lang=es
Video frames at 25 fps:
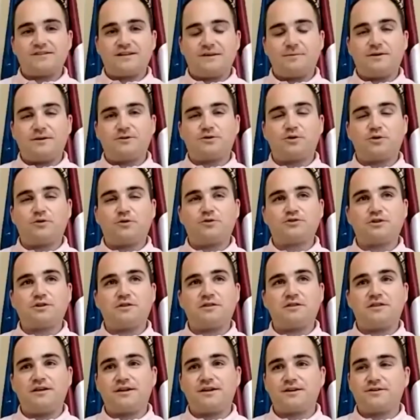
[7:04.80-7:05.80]
otros dos
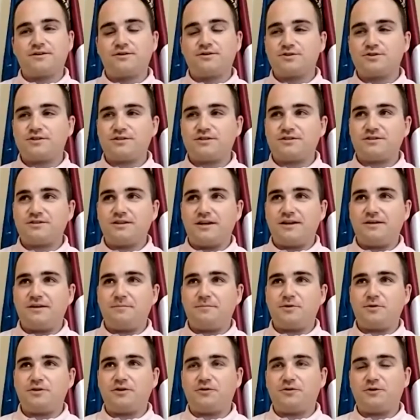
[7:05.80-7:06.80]
encierros, eh,
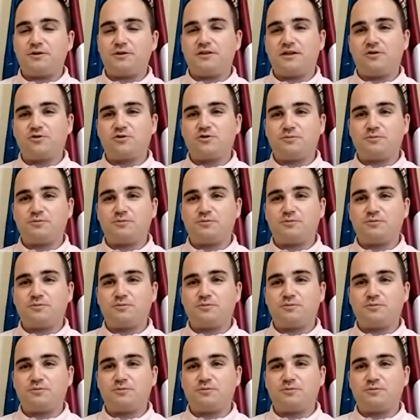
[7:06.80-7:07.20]
protagonizados